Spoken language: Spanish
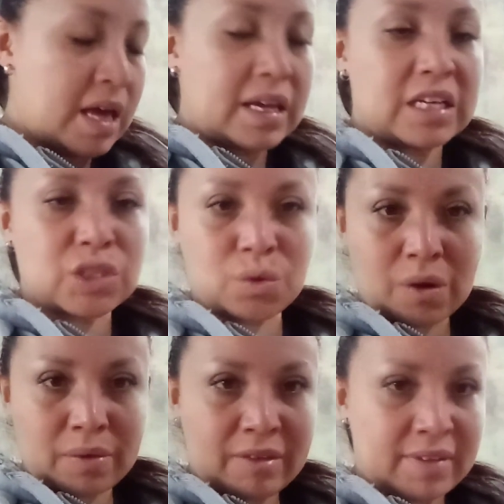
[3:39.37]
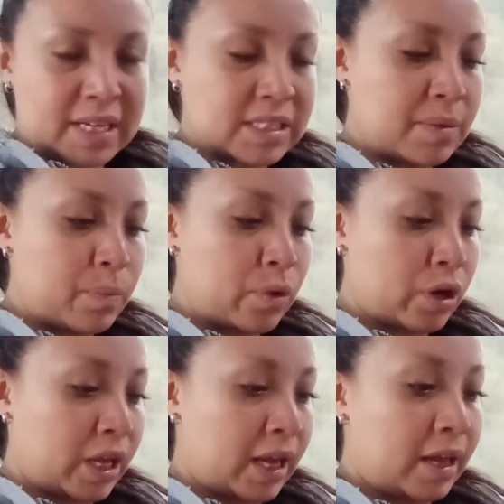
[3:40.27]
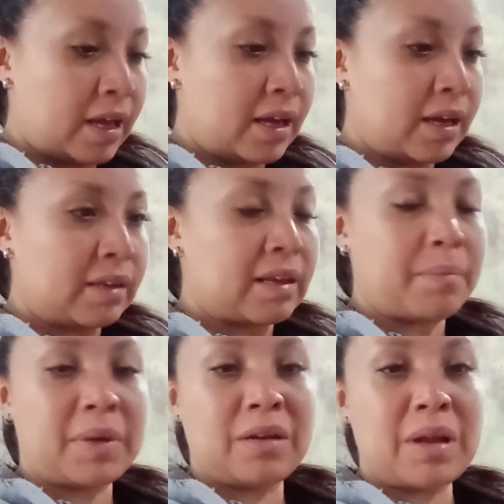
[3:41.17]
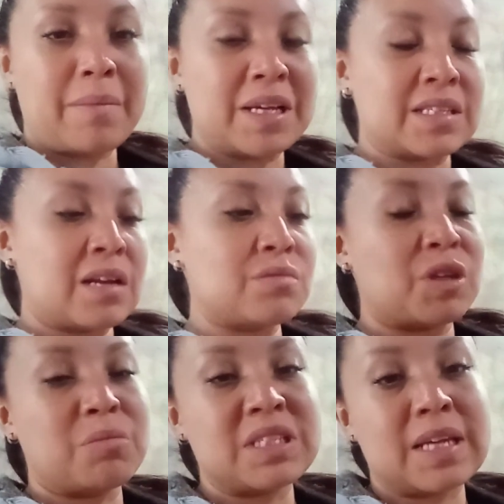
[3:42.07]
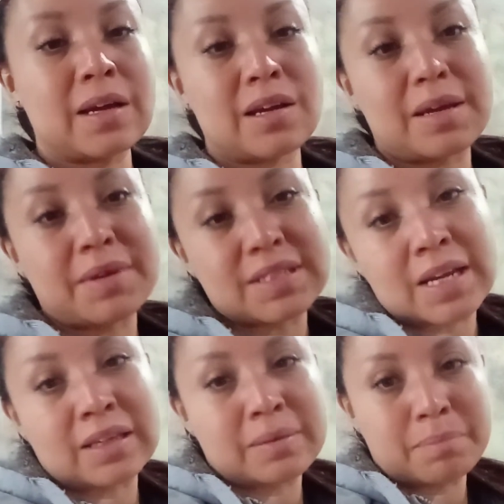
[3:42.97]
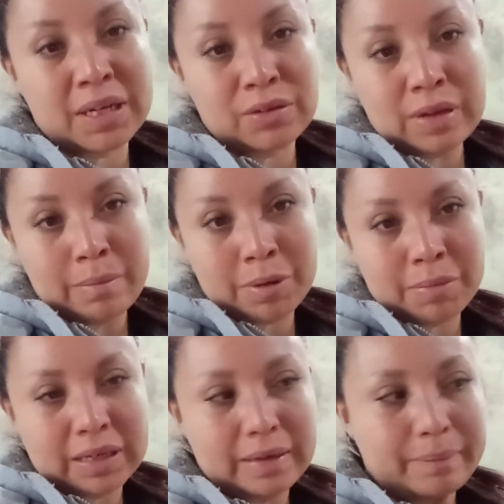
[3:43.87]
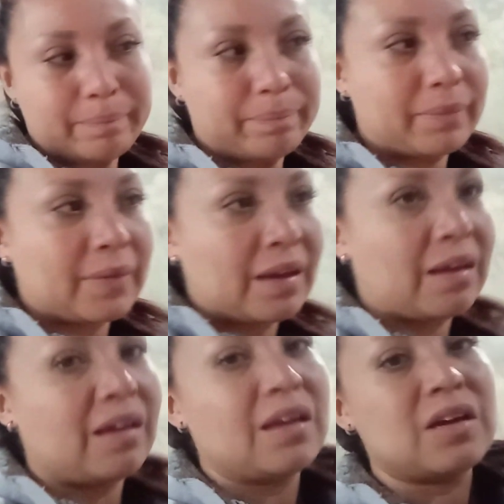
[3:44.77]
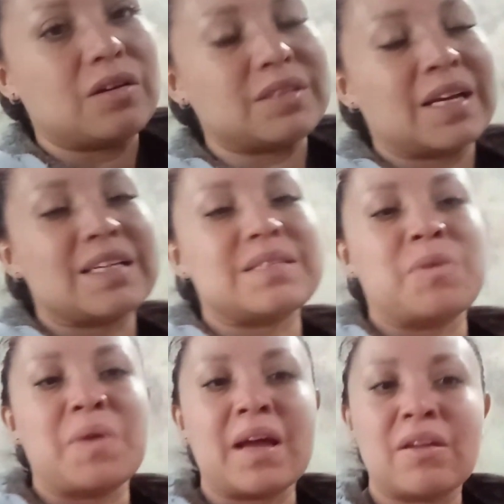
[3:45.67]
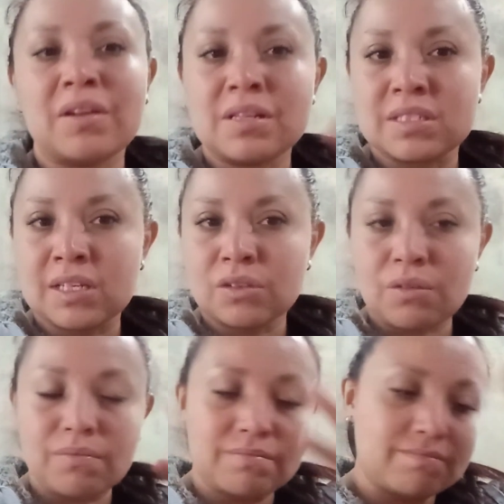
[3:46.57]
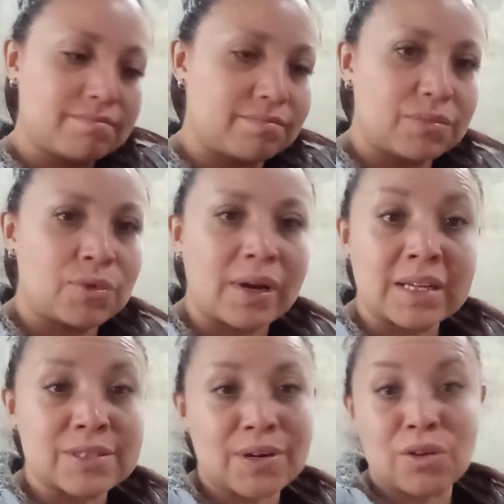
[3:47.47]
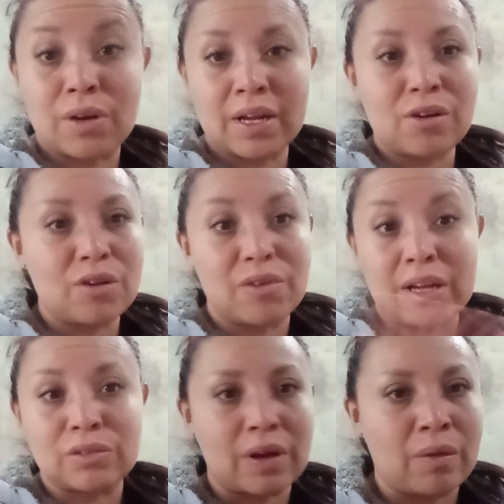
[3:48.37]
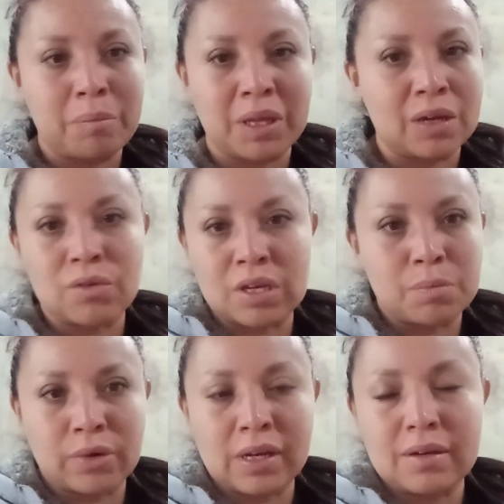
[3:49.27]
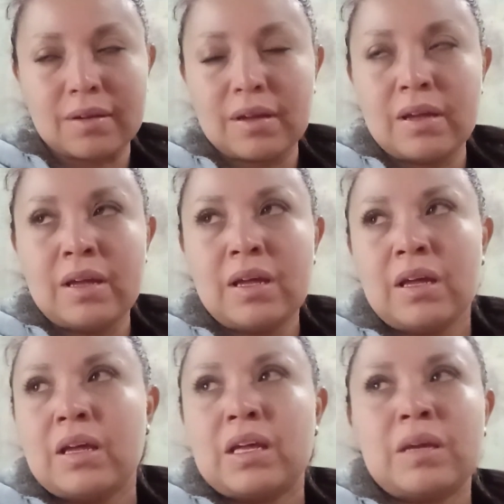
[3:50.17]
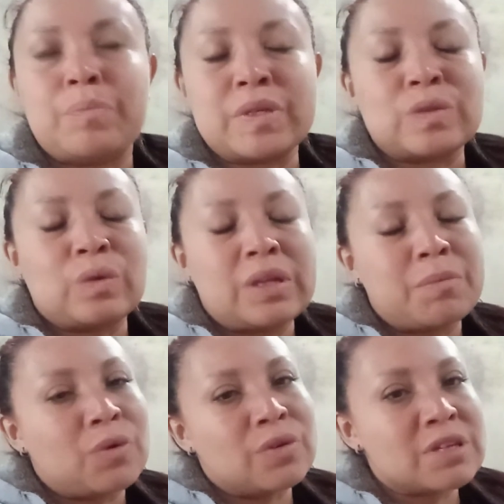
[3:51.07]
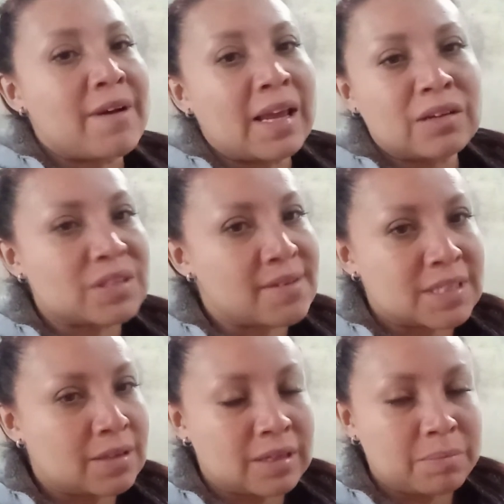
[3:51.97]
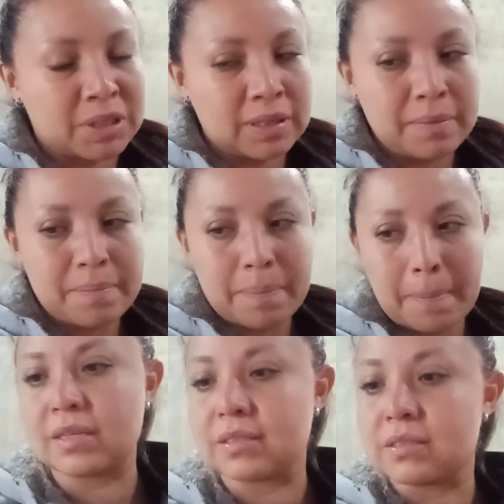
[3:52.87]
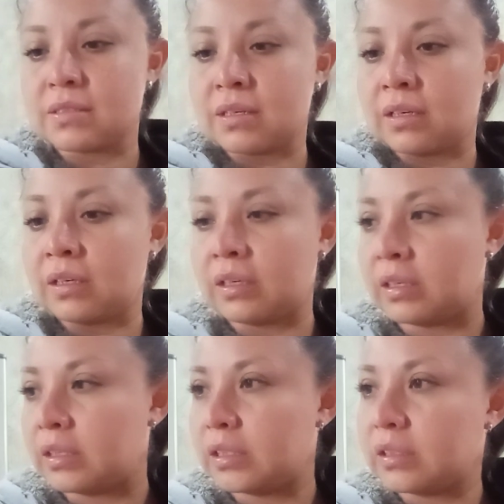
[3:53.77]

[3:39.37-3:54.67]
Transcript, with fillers: y estuvo bien, fíjese porque también la maestra me mandó mensaje que iban a salir temprano de la primaria. O sea que si me hubiera quedado en el centro, no alcanzo a recogerlo, le hubiera tocado a mi hijo ir por él y pues no, tampoco no se vale que nos avisen de repente. Este,